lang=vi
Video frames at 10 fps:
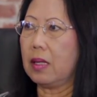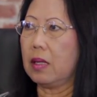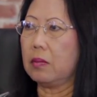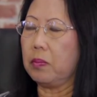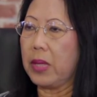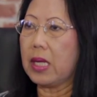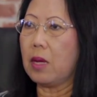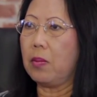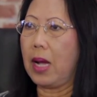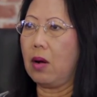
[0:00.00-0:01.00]
Nhưng để
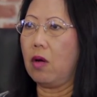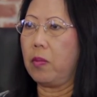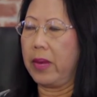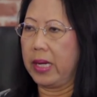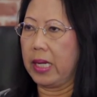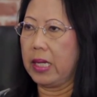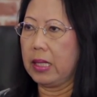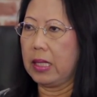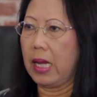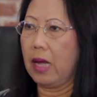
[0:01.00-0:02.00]
có số tiền lớn đó,
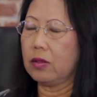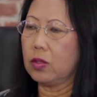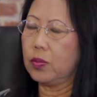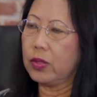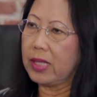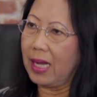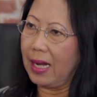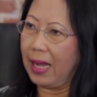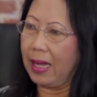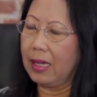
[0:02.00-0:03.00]
họ đã phải
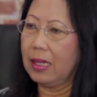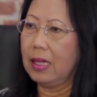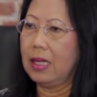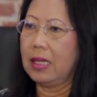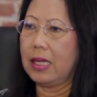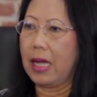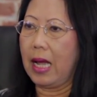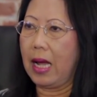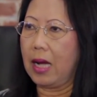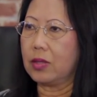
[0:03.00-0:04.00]
cầm cố đất,
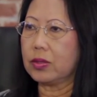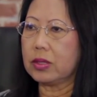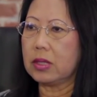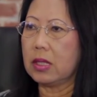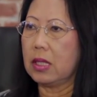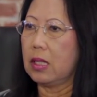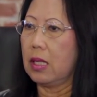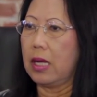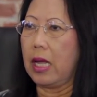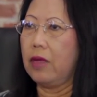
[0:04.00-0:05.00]
nhà và mọi tài
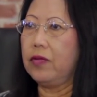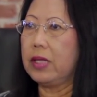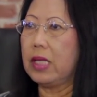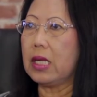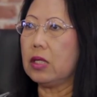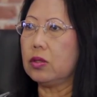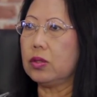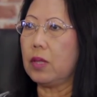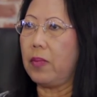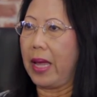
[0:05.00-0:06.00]
sản để vay ngân
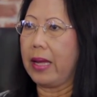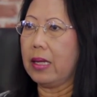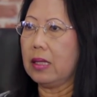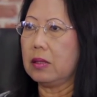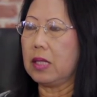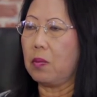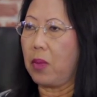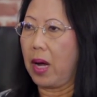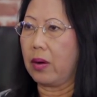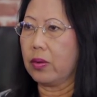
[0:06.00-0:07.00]
hàng. Họ mượn tiền
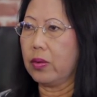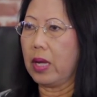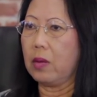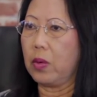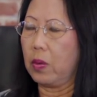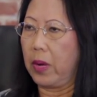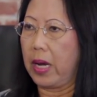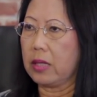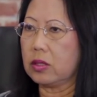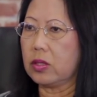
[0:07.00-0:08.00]
khắp nơi.
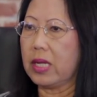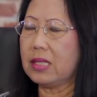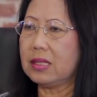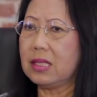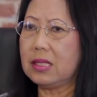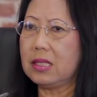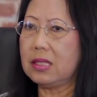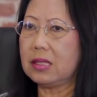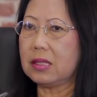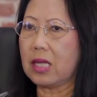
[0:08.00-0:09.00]
Đó là
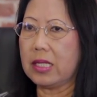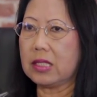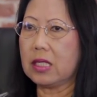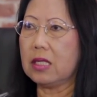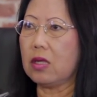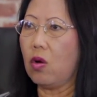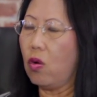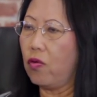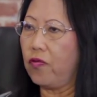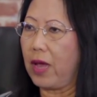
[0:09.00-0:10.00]
nỗi lo của cả một gia
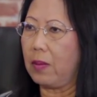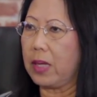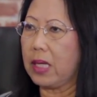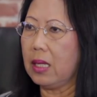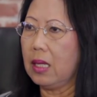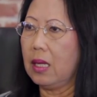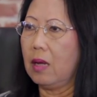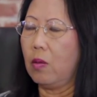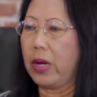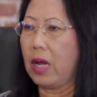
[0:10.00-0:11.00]
đình. Họ
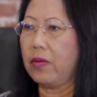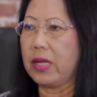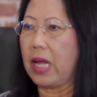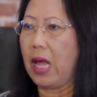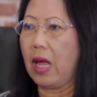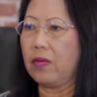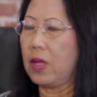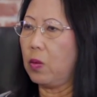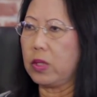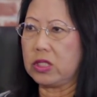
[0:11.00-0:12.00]
gom góp bất cứ gì
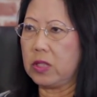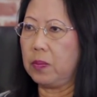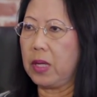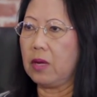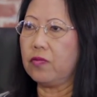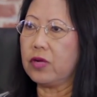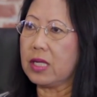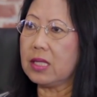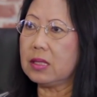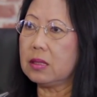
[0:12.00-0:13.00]
họ có để
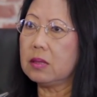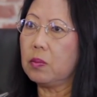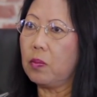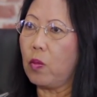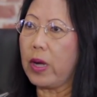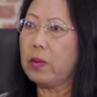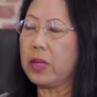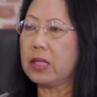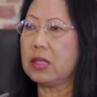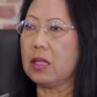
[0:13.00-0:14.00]
một người có thể ra
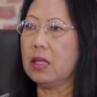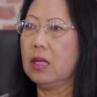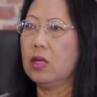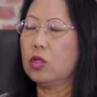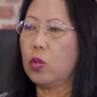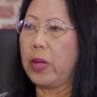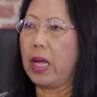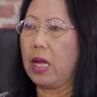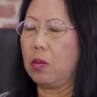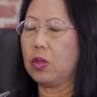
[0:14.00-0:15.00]
đi kiếm tiền giúp cho
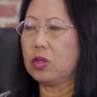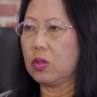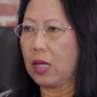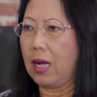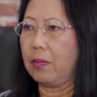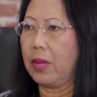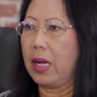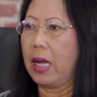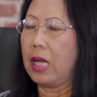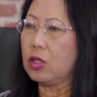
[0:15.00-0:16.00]
cả gia đình ở Thái Lan.